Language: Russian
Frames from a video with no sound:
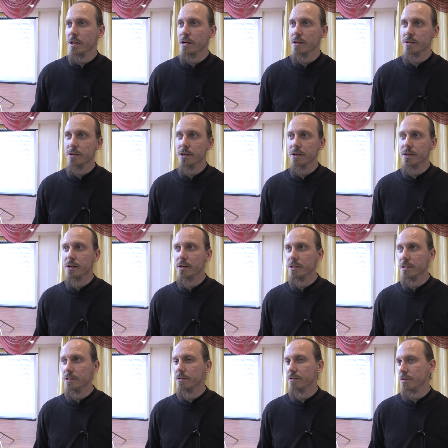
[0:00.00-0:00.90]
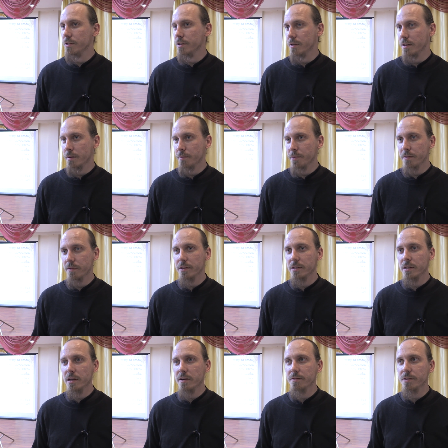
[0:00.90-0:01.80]
оказывается, их соотечественники
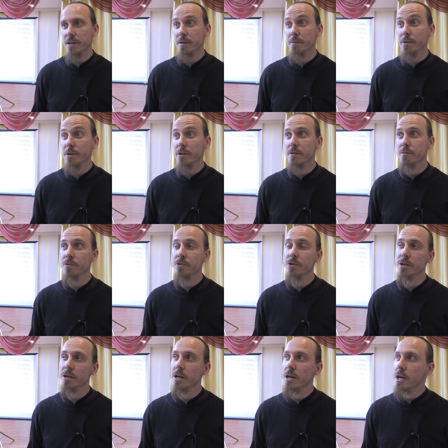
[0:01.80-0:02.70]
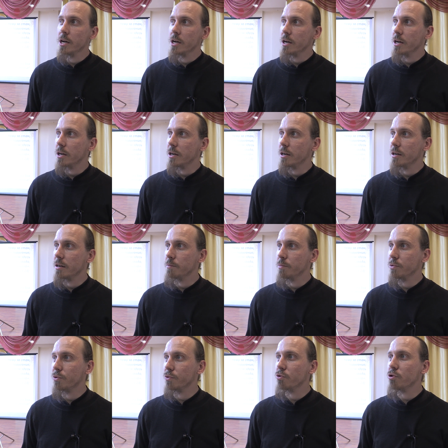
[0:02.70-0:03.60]
православные, и поэтому уже э,
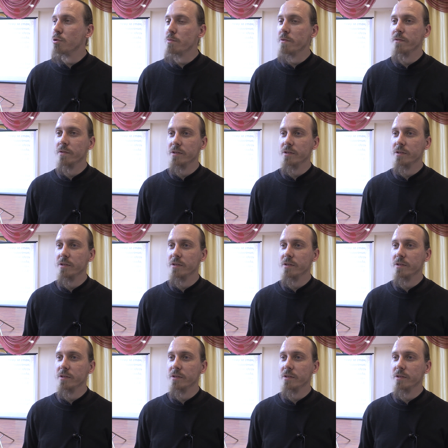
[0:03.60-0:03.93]
по-другому